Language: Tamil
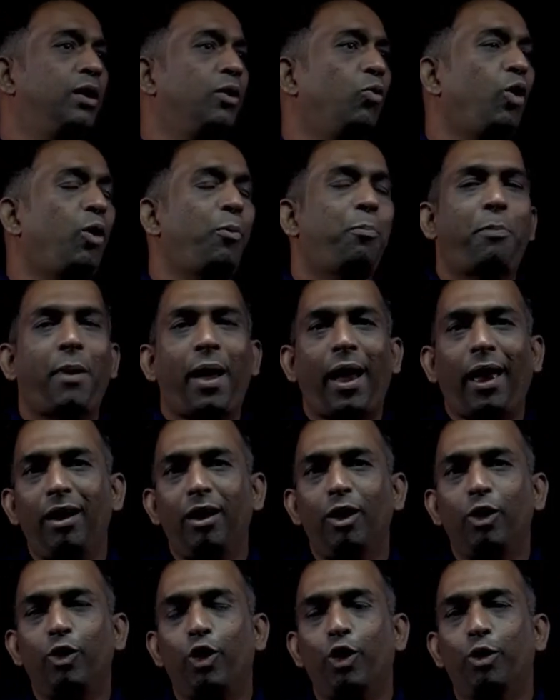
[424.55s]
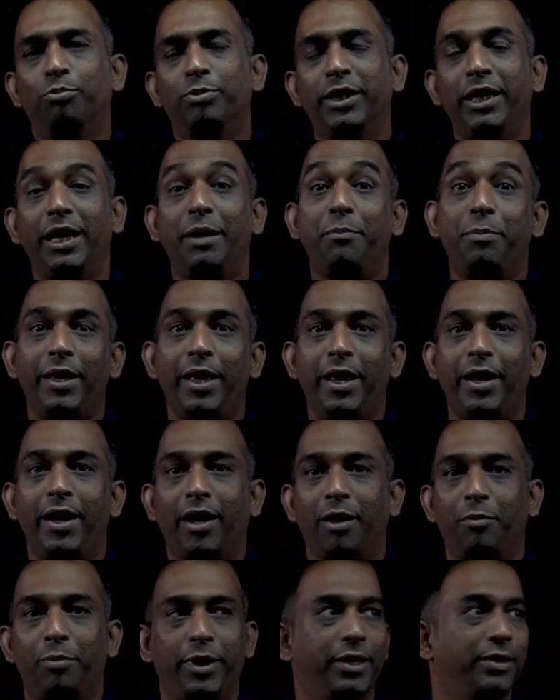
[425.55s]
ஒரு பேரலோகிராமுக்கு எப்படி ஏரியா
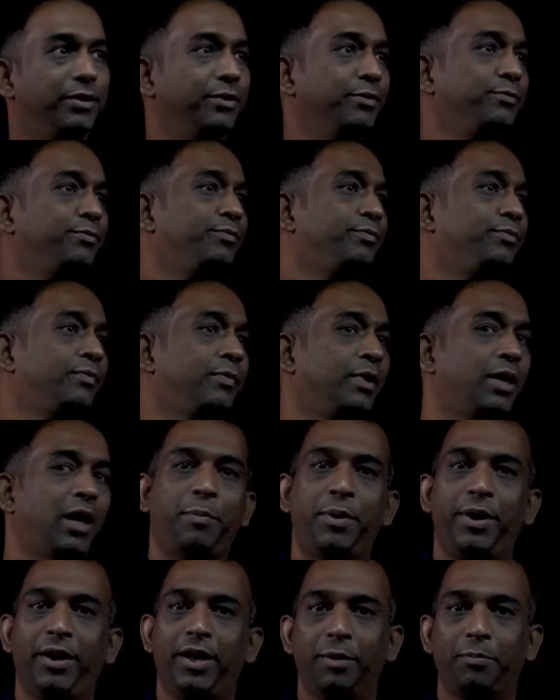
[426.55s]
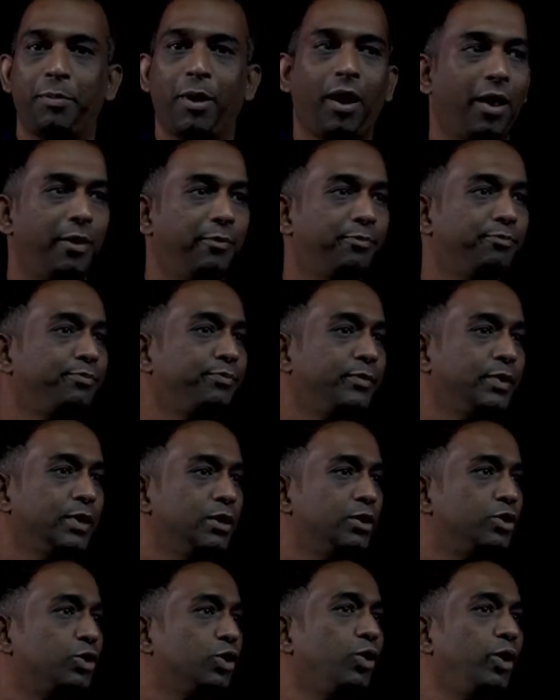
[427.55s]
கண்டுக்கிறது அப்படின்றத பார்க்கலாம்
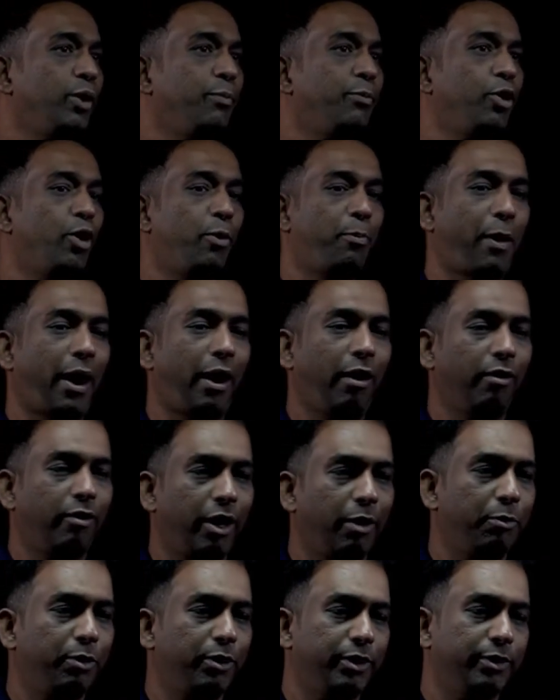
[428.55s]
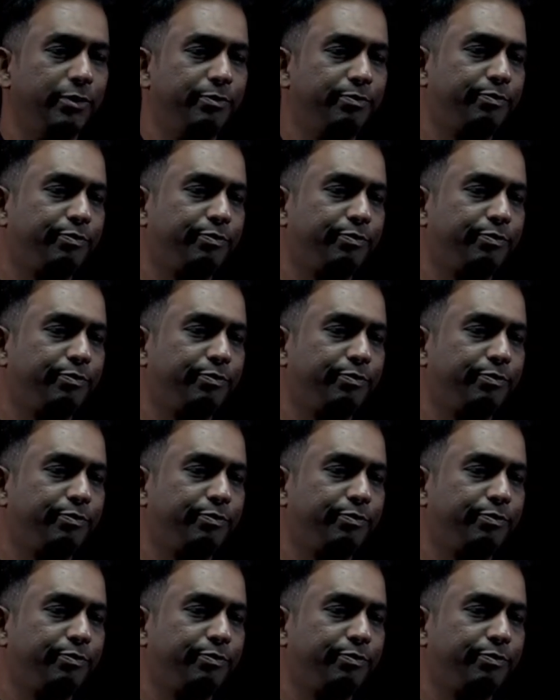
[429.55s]
ஸோ இப்படி ஒரு பேரலோகிராம் இருக்குது